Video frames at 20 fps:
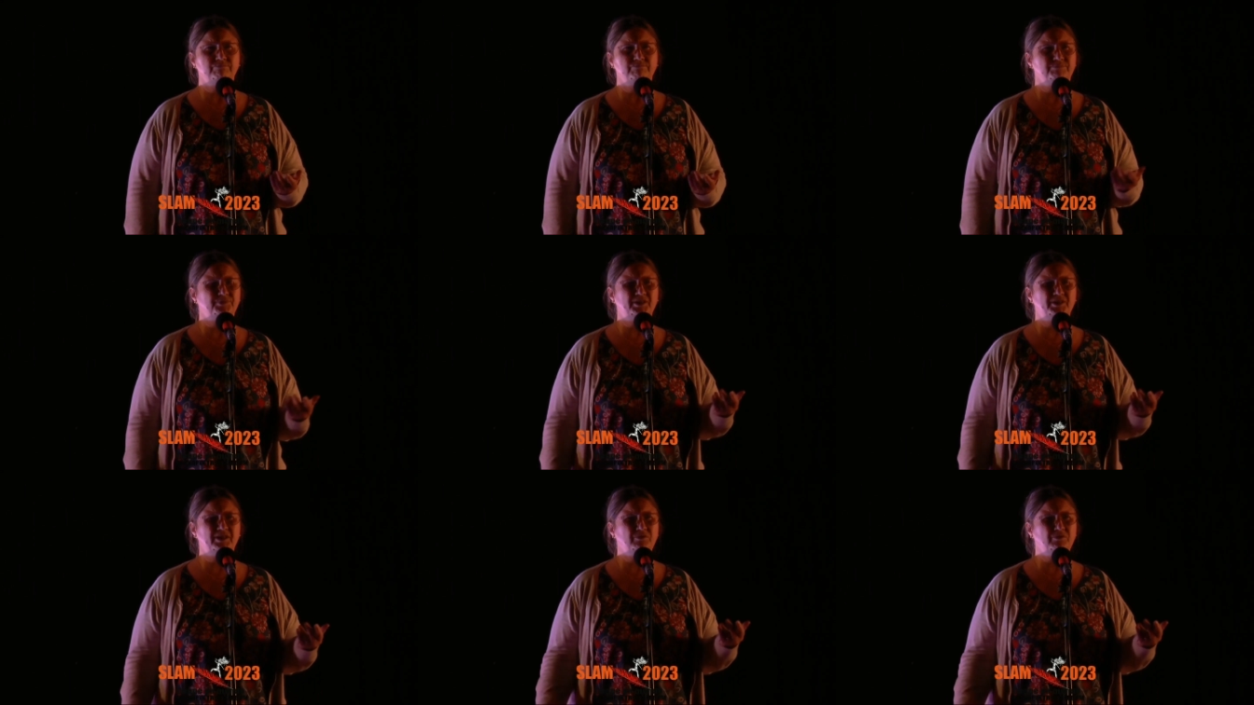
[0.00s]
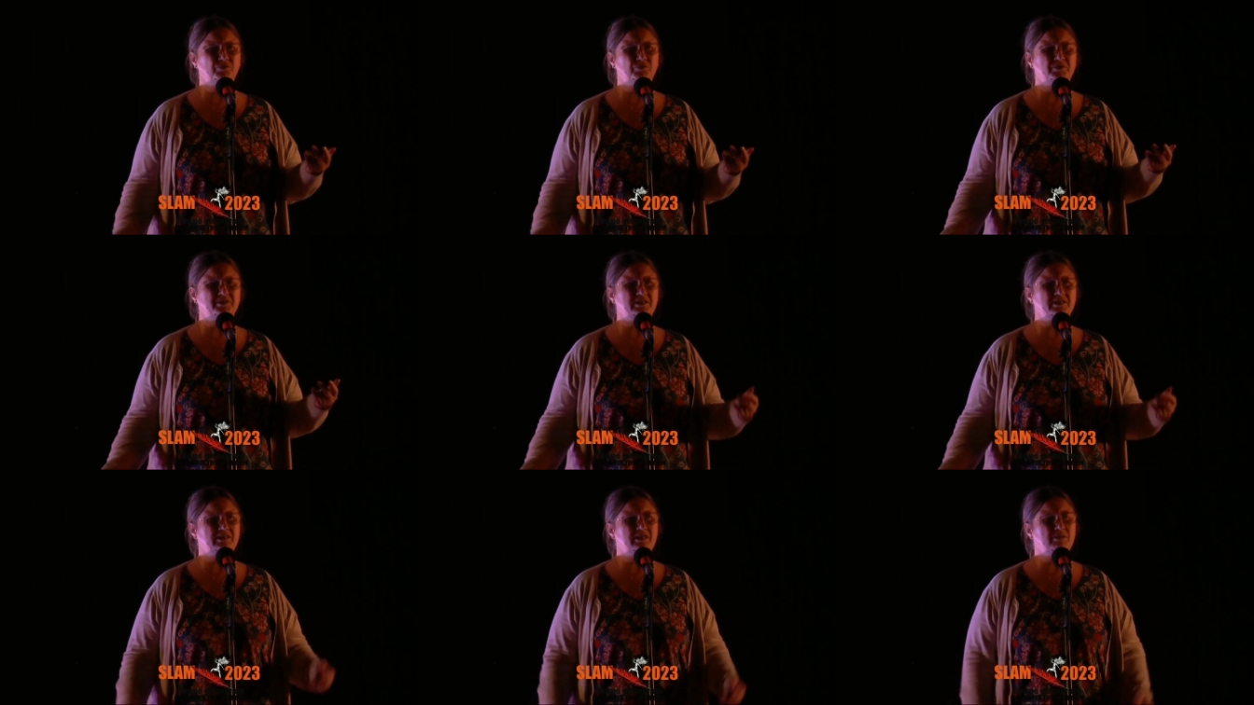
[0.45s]
peut-être que
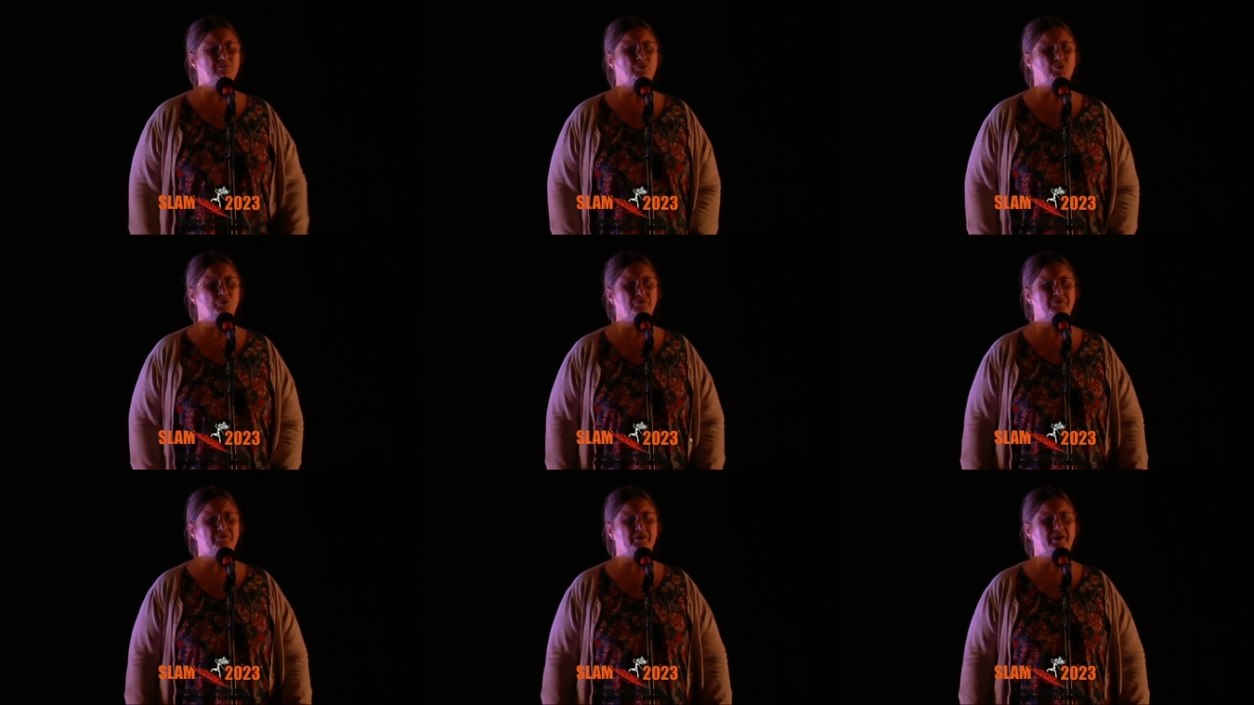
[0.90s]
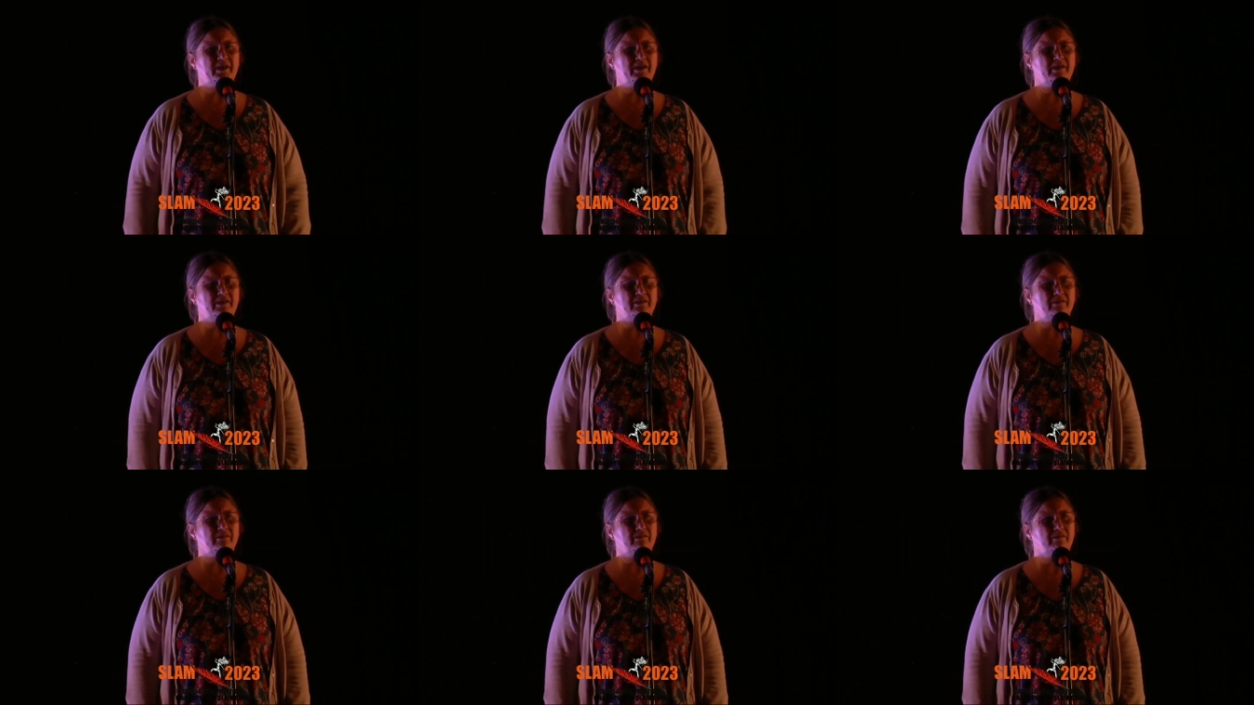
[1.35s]
c'était mon
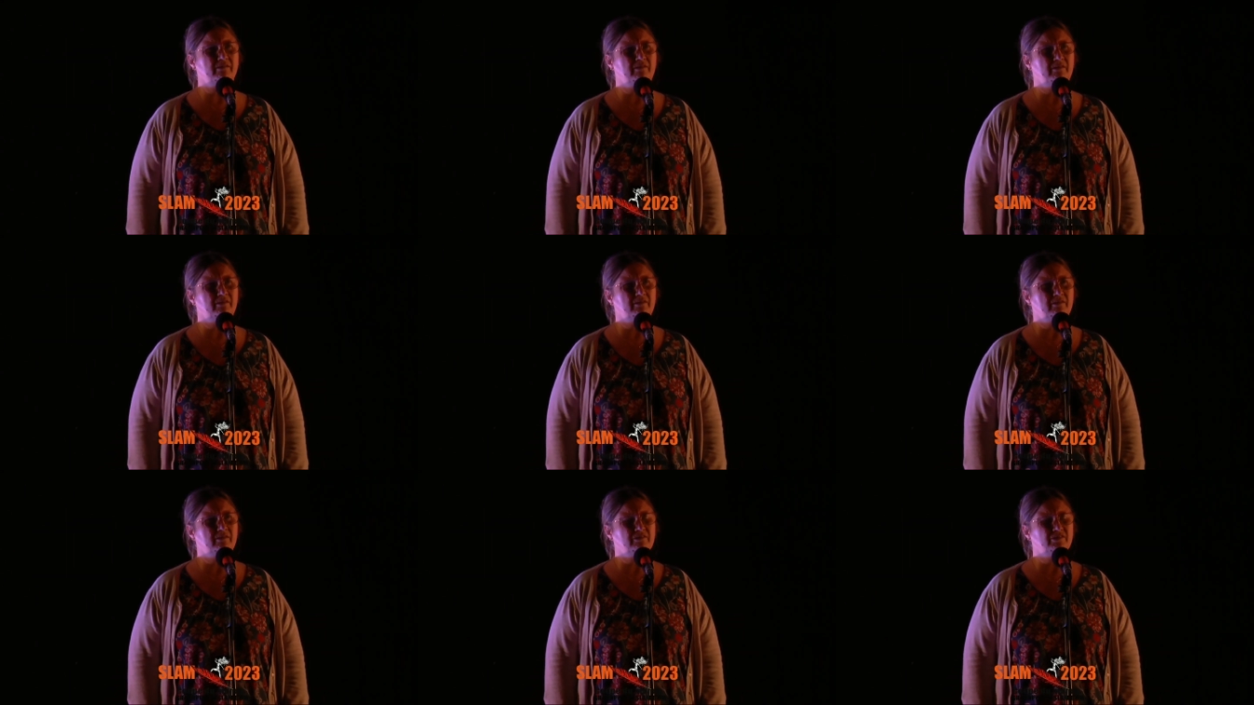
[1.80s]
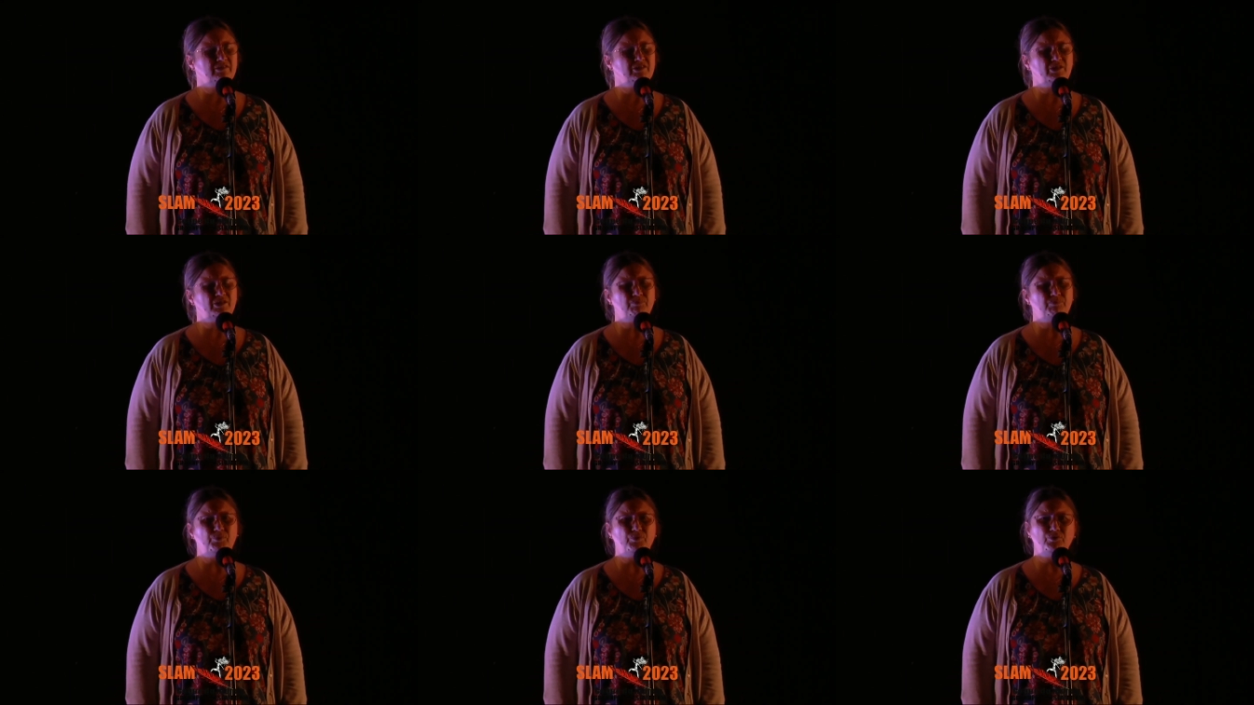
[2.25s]
frère. Je sais
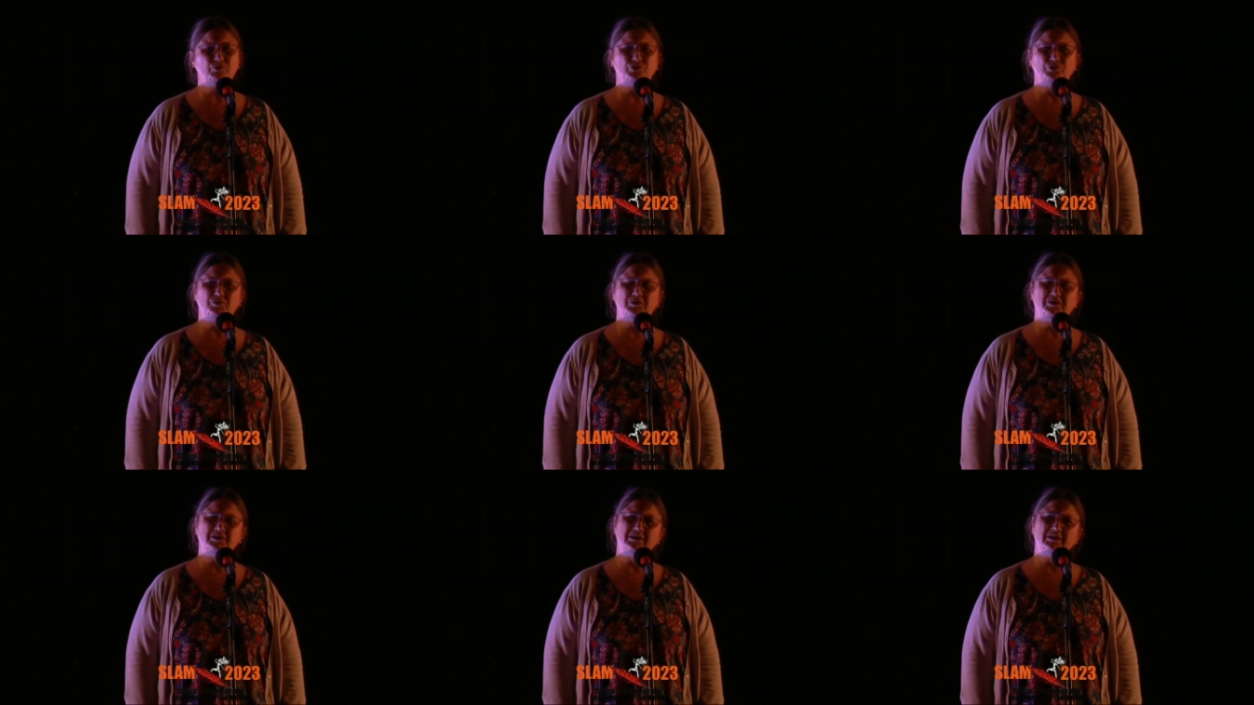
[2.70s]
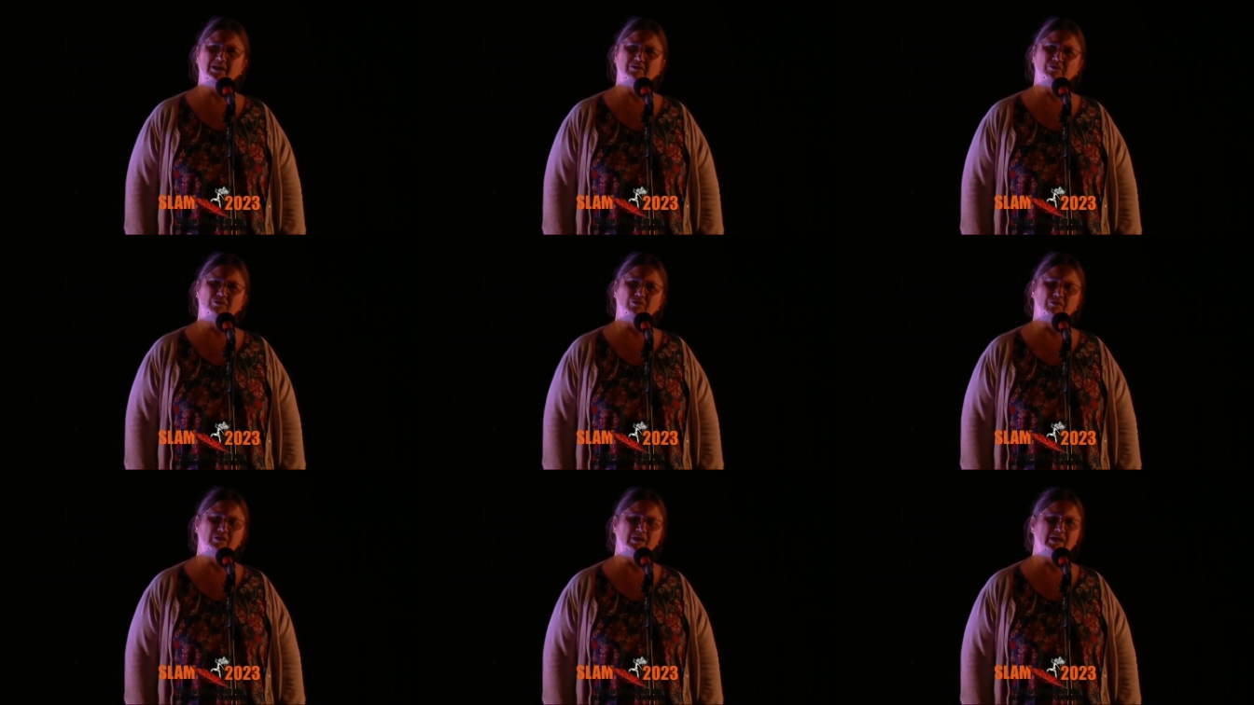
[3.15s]
plus, je suis tête
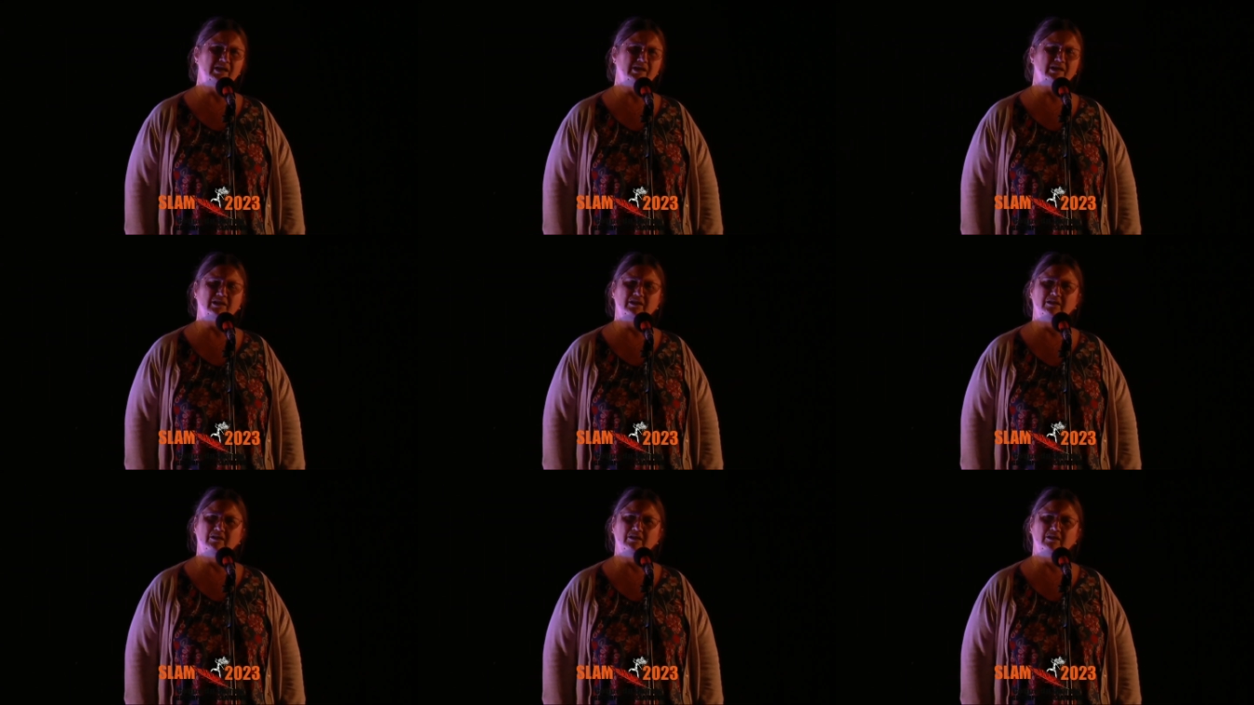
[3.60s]
en l'air.